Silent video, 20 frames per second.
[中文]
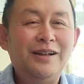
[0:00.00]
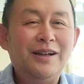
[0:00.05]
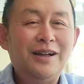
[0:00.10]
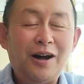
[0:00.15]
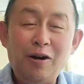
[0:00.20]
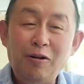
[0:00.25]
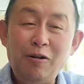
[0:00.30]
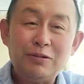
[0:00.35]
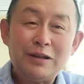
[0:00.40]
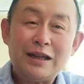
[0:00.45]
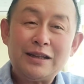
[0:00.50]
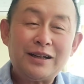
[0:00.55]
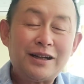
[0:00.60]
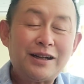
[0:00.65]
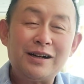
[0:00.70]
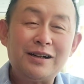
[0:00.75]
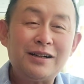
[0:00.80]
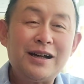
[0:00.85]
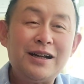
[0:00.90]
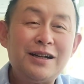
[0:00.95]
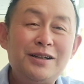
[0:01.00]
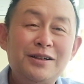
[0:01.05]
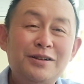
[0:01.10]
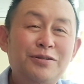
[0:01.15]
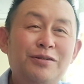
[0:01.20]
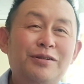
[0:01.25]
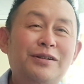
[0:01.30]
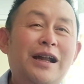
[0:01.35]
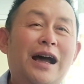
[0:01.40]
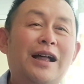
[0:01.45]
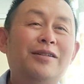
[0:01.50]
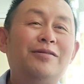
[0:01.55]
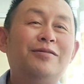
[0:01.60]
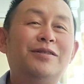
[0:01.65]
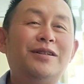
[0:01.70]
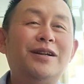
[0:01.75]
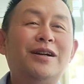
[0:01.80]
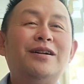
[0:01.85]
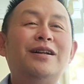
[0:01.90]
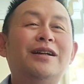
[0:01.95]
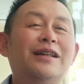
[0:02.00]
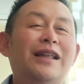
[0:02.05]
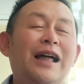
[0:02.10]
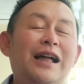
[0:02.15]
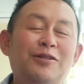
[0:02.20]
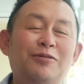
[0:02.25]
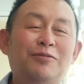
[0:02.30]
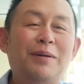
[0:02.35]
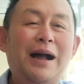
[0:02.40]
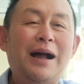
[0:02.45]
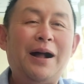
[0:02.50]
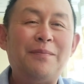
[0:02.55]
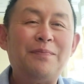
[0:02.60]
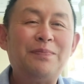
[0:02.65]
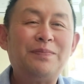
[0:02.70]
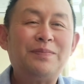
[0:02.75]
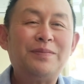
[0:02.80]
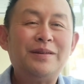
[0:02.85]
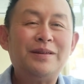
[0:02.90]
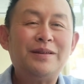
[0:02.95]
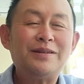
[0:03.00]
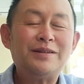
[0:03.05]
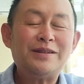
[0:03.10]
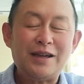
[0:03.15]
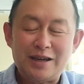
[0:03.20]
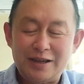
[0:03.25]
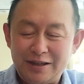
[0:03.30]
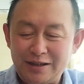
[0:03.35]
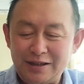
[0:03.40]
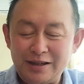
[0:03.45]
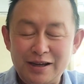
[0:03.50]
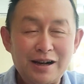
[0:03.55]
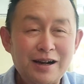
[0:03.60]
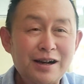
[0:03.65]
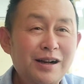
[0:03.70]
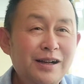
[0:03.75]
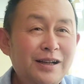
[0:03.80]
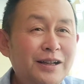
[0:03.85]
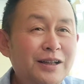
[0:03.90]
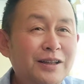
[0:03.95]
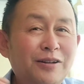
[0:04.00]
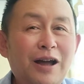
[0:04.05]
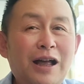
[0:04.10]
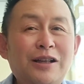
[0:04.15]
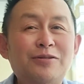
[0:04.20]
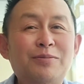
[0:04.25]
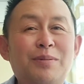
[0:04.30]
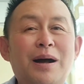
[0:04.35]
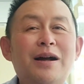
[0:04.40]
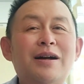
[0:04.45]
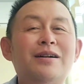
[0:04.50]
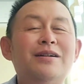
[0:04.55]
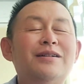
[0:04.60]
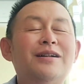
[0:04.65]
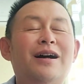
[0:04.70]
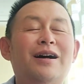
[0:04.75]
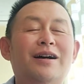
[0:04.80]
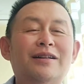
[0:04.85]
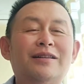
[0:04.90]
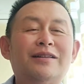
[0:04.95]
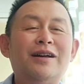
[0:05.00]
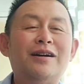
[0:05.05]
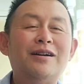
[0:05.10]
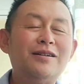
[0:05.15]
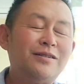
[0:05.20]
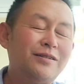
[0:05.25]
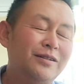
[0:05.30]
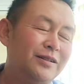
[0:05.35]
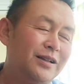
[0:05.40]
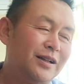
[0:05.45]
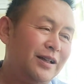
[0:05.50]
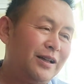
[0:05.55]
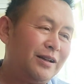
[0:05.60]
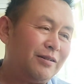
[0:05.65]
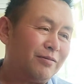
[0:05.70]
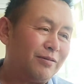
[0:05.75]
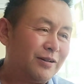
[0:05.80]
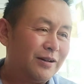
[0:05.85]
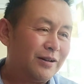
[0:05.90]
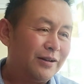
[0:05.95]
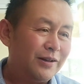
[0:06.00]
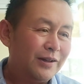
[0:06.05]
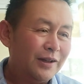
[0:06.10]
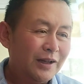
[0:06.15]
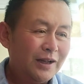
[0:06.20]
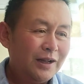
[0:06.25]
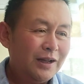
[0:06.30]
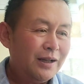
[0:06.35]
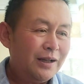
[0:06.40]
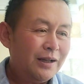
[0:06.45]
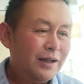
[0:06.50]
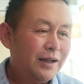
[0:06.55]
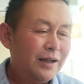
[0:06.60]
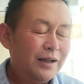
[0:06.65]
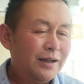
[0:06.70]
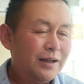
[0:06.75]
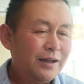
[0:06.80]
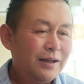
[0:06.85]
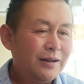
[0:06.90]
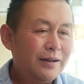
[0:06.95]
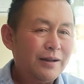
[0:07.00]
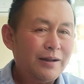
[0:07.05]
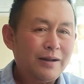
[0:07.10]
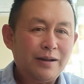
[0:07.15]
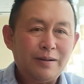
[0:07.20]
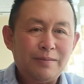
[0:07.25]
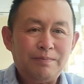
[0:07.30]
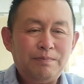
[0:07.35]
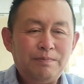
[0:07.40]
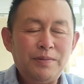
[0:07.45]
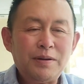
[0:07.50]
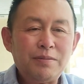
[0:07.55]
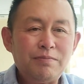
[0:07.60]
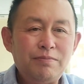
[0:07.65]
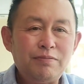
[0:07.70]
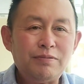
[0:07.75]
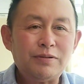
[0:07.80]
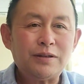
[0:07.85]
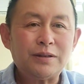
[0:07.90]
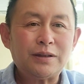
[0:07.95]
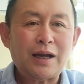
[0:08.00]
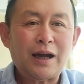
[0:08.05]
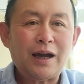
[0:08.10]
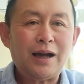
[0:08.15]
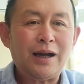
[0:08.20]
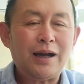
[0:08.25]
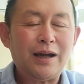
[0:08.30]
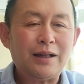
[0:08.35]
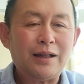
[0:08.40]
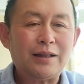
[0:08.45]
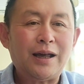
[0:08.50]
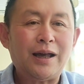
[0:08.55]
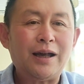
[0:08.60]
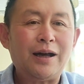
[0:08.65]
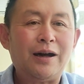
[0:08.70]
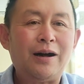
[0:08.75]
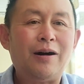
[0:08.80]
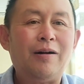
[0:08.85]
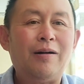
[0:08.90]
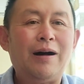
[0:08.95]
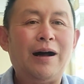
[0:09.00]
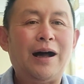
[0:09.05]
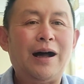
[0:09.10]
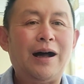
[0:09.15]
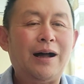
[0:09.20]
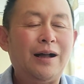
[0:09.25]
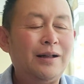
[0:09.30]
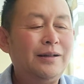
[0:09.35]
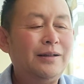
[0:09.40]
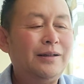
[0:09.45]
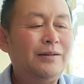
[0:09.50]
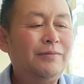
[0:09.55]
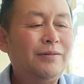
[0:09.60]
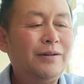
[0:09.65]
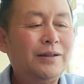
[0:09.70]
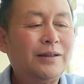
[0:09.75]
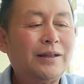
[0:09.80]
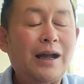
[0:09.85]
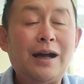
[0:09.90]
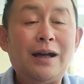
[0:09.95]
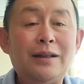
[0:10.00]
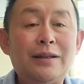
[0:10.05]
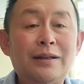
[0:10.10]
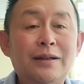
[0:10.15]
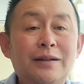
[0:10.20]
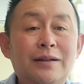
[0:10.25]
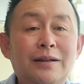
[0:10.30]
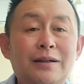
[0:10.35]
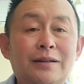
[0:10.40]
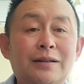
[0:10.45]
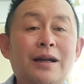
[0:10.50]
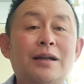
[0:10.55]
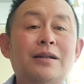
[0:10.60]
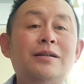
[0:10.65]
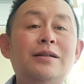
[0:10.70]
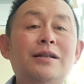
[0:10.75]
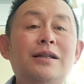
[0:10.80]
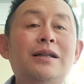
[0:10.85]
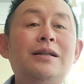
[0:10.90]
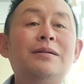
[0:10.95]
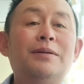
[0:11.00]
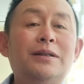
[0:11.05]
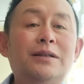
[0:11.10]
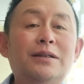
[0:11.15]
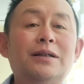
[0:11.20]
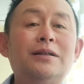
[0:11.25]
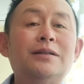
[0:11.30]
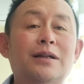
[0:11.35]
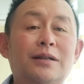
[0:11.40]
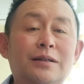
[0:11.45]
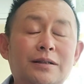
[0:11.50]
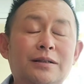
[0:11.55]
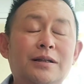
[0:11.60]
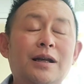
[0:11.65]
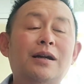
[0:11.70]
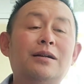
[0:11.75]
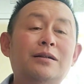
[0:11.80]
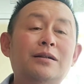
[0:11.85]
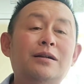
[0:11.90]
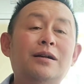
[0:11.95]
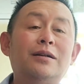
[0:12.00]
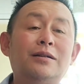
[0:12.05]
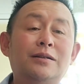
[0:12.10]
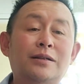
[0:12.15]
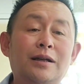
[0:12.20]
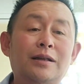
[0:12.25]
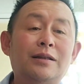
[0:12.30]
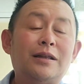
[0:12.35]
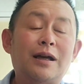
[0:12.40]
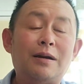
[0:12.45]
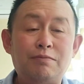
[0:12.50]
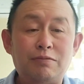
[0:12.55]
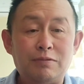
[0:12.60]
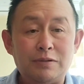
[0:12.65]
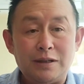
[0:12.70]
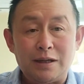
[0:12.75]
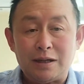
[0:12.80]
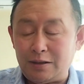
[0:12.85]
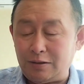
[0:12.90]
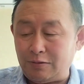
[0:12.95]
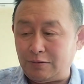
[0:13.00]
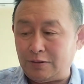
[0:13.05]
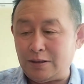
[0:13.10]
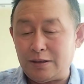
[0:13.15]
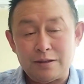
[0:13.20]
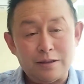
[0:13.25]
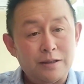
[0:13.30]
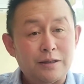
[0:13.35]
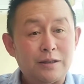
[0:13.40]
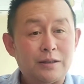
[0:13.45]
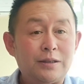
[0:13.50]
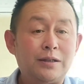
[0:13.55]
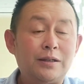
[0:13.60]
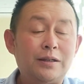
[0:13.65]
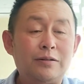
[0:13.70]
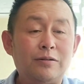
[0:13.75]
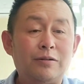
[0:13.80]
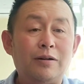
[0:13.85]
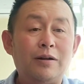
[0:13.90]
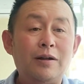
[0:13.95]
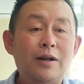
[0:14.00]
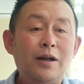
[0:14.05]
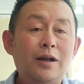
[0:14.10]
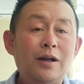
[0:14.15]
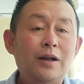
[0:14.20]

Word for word: 后来他刚开始去的哪？就香格里拉酒吧，在香格里拉酒吧客栈。当时他那会儿，呃，并不是太太好啊，因为他那个他是一本正经的唱歌的人，他不像有些个歌厅里头。